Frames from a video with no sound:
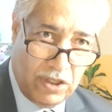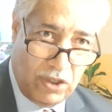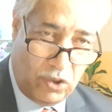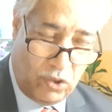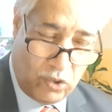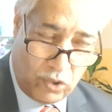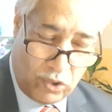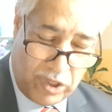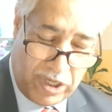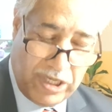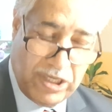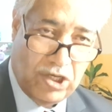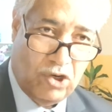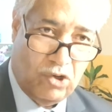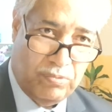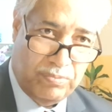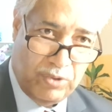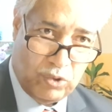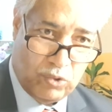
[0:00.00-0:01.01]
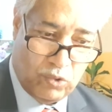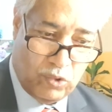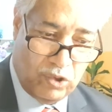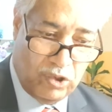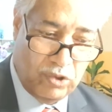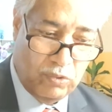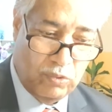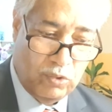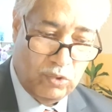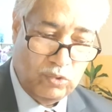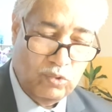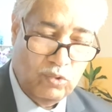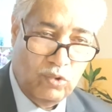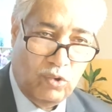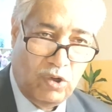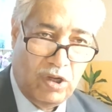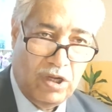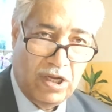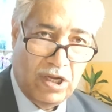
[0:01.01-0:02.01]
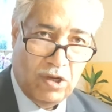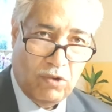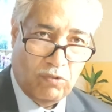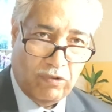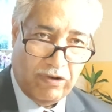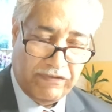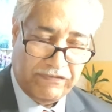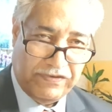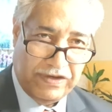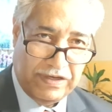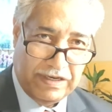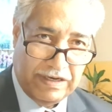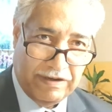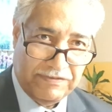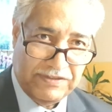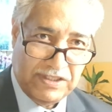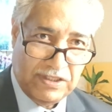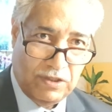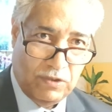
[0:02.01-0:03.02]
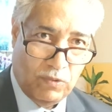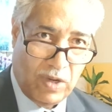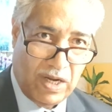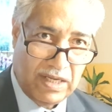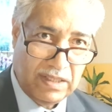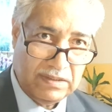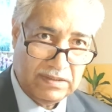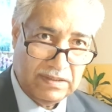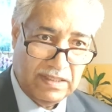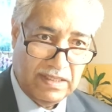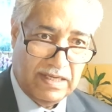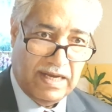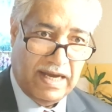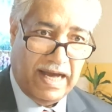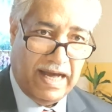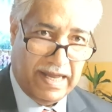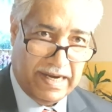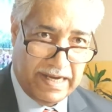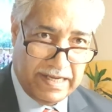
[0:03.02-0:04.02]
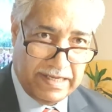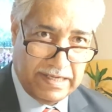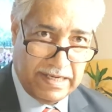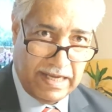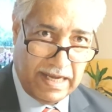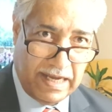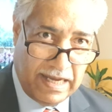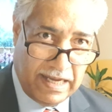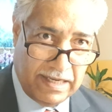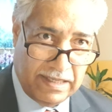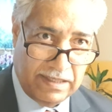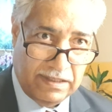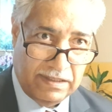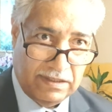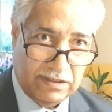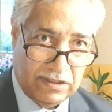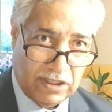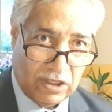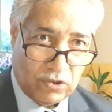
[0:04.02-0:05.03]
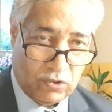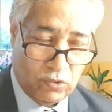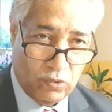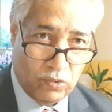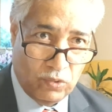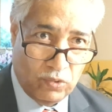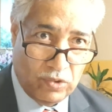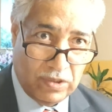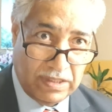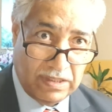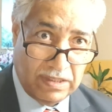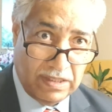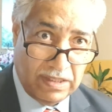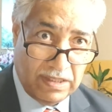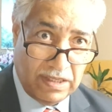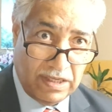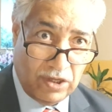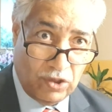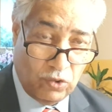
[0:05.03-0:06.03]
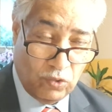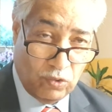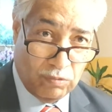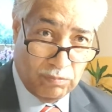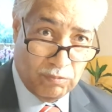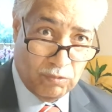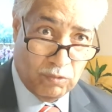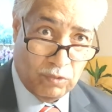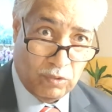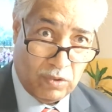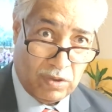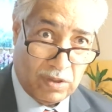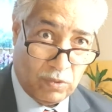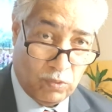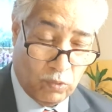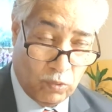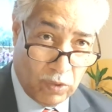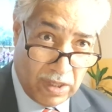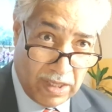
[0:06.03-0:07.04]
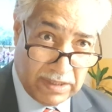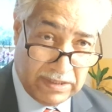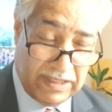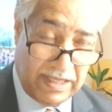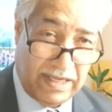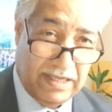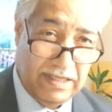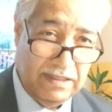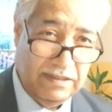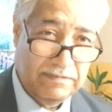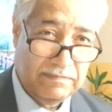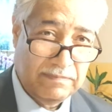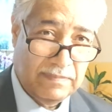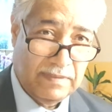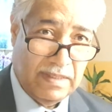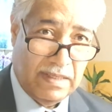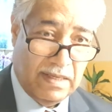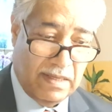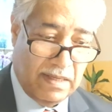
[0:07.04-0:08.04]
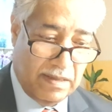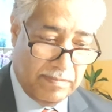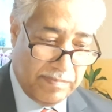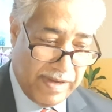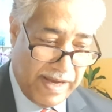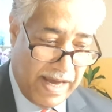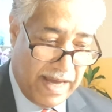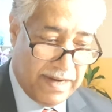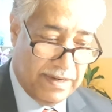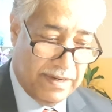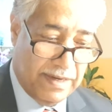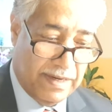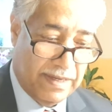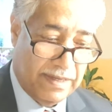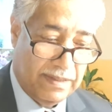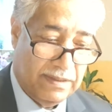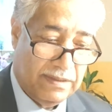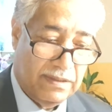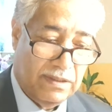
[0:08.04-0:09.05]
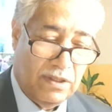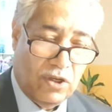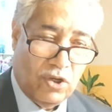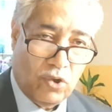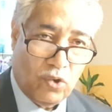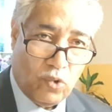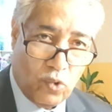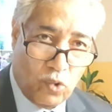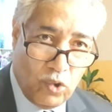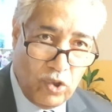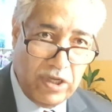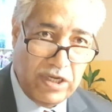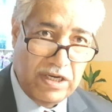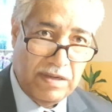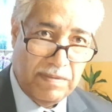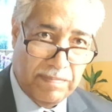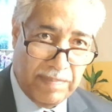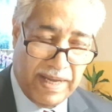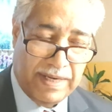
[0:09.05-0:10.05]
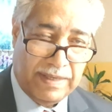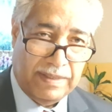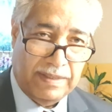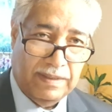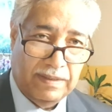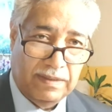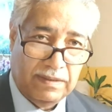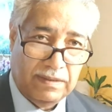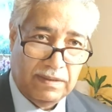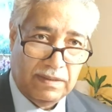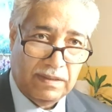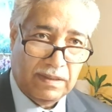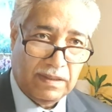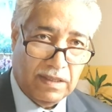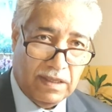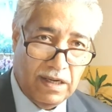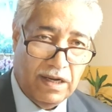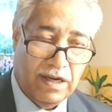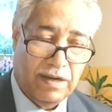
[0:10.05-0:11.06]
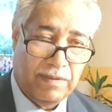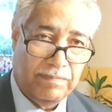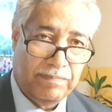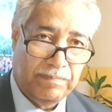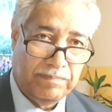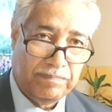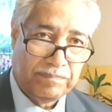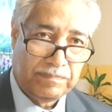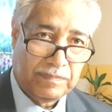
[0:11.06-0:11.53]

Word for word: حرية وبكل وضوح وفي نفس الوقت علينا أن تكون الأمور واضحة بأن كل من قام